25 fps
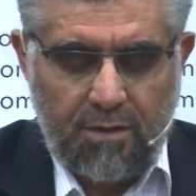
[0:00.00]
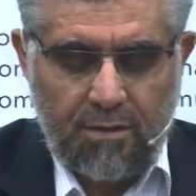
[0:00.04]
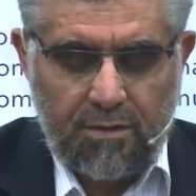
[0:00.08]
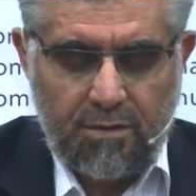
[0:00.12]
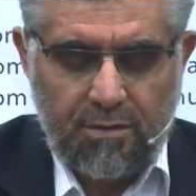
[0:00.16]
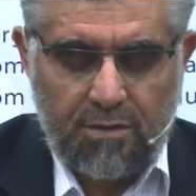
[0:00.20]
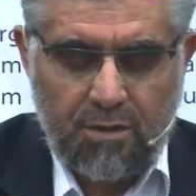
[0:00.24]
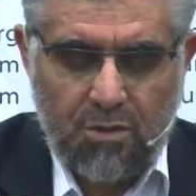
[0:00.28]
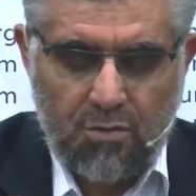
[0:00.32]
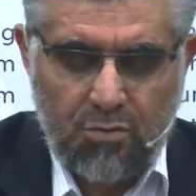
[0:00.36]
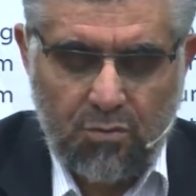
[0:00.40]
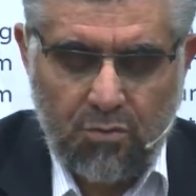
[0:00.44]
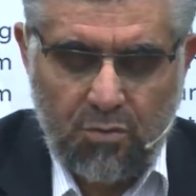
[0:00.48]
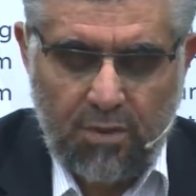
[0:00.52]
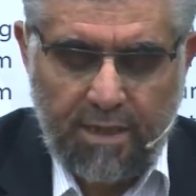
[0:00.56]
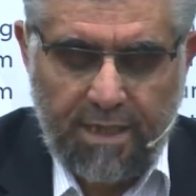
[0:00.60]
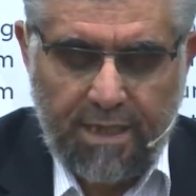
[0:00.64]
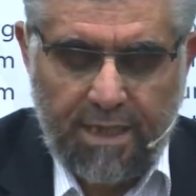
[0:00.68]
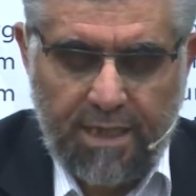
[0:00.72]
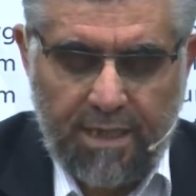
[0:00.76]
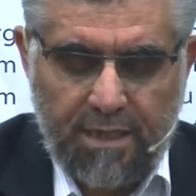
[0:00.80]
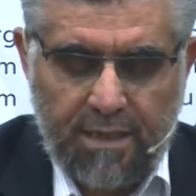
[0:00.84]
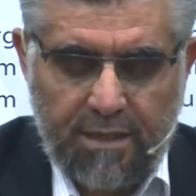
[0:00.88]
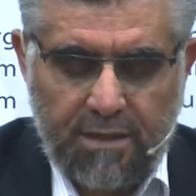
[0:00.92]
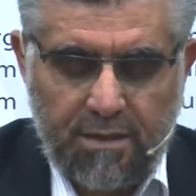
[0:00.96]

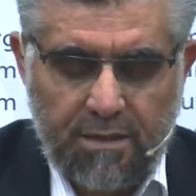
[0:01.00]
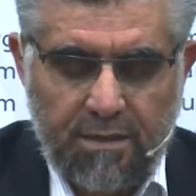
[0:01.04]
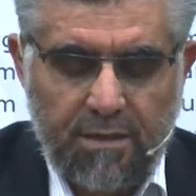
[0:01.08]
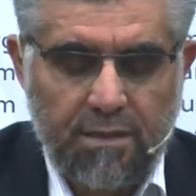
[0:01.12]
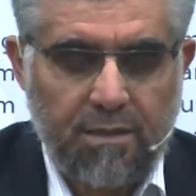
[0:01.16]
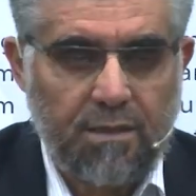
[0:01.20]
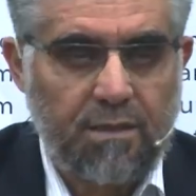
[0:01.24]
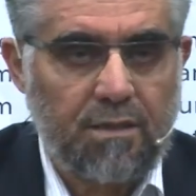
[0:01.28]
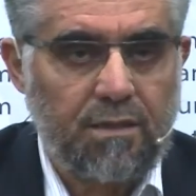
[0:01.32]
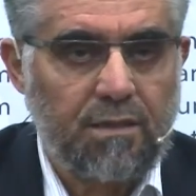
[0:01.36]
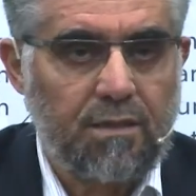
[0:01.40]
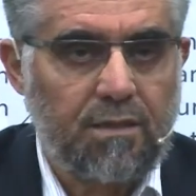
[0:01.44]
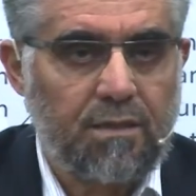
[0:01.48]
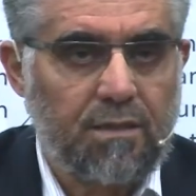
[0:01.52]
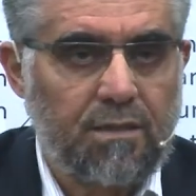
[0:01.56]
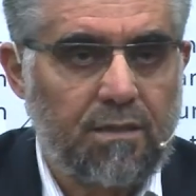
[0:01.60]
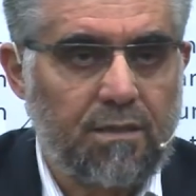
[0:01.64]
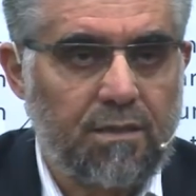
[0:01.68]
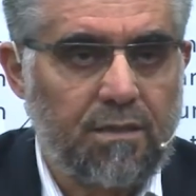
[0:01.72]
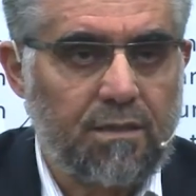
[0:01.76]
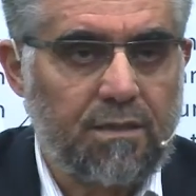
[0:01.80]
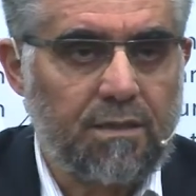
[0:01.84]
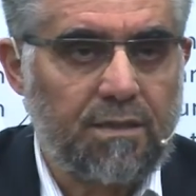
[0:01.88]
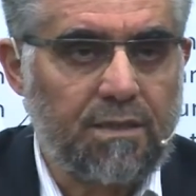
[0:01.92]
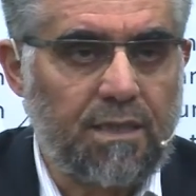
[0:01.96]
Rasullere
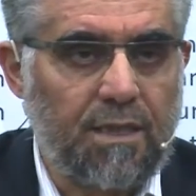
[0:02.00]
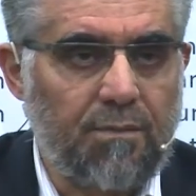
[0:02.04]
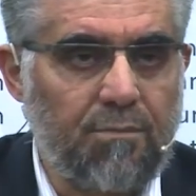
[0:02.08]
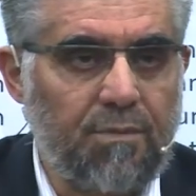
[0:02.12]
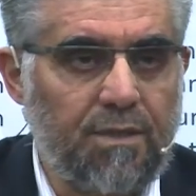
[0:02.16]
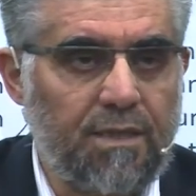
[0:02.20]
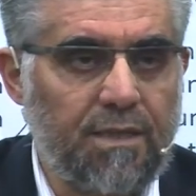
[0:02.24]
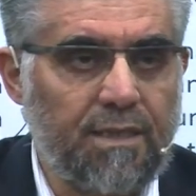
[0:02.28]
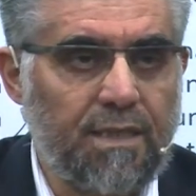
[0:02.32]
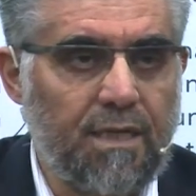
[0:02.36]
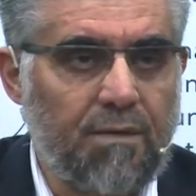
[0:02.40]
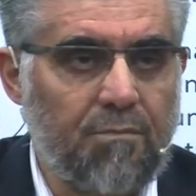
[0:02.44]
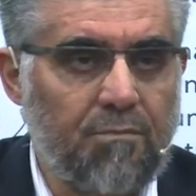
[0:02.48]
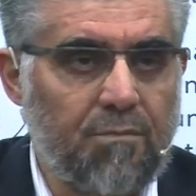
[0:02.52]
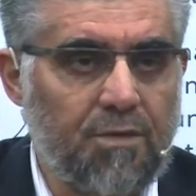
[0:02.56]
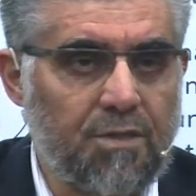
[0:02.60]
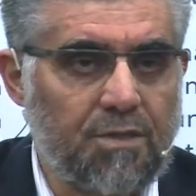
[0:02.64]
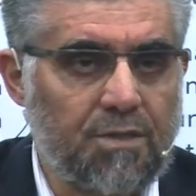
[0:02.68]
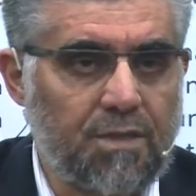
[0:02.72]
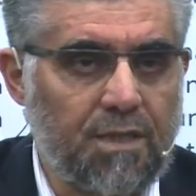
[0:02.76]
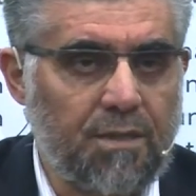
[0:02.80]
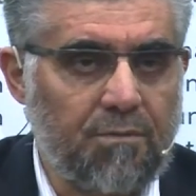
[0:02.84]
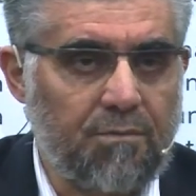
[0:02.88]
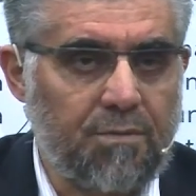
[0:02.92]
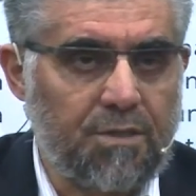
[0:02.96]
tebliğden
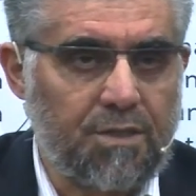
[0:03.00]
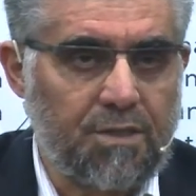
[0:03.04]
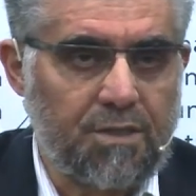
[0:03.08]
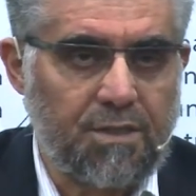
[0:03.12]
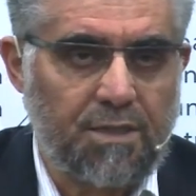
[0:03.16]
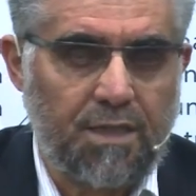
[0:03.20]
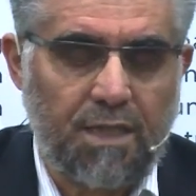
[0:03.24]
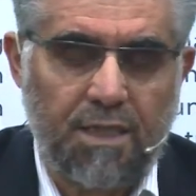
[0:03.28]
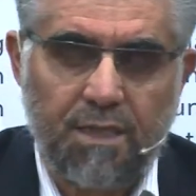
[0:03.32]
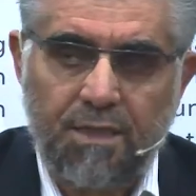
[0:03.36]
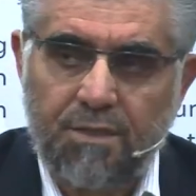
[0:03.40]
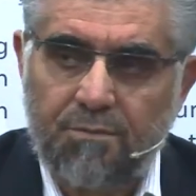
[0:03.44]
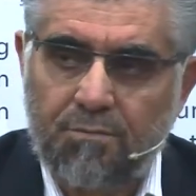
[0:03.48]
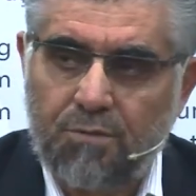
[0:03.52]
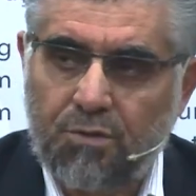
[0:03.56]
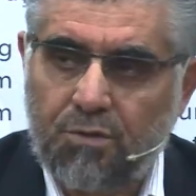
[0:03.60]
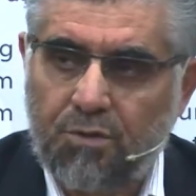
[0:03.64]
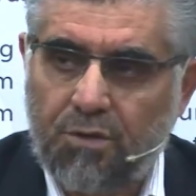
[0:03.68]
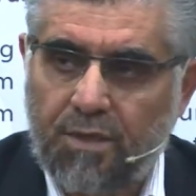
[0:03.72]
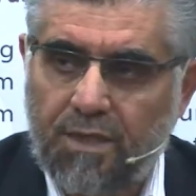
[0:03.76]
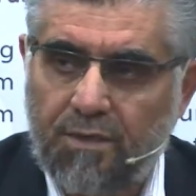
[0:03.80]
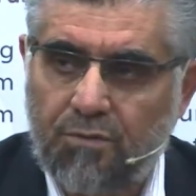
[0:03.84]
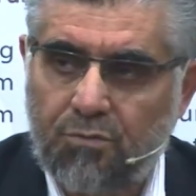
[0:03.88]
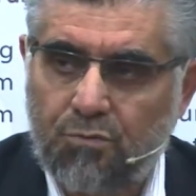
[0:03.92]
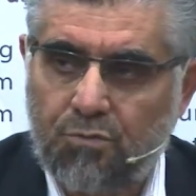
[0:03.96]
başka bir şey, bir
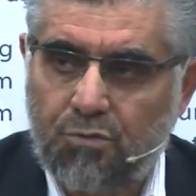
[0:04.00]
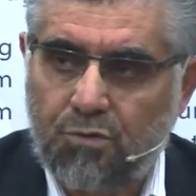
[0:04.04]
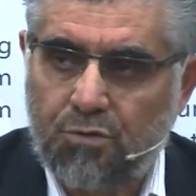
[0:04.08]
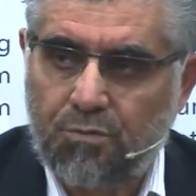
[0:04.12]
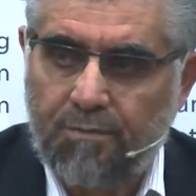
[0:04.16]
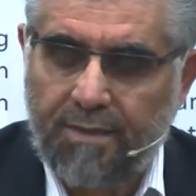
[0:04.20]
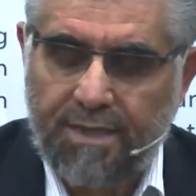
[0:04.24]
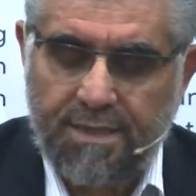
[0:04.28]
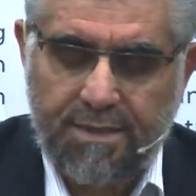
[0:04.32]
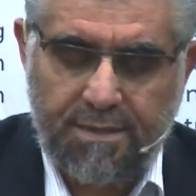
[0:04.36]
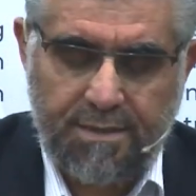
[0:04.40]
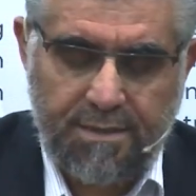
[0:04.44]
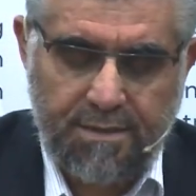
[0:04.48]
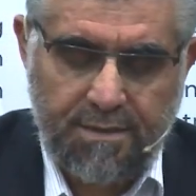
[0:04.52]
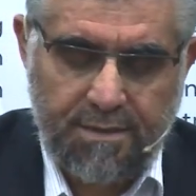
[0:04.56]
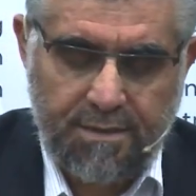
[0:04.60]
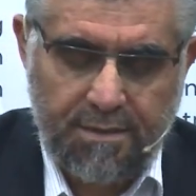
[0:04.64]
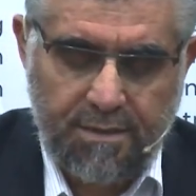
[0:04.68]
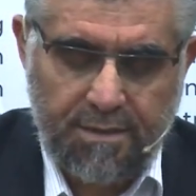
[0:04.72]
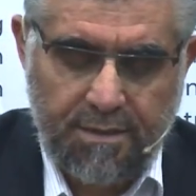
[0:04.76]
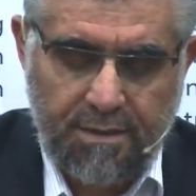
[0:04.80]
görev düşmez.